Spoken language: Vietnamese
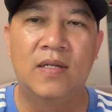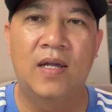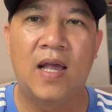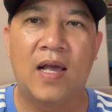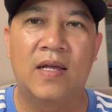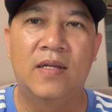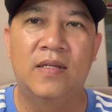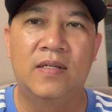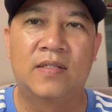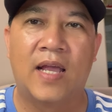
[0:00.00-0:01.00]
ha
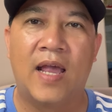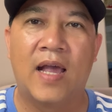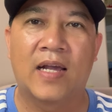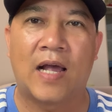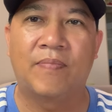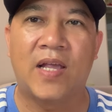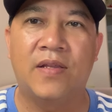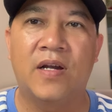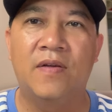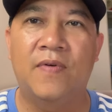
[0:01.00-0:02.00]
sẽ cảm thấy
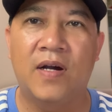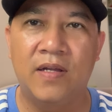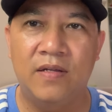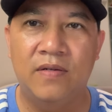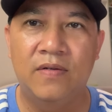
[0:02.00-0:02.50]
chới với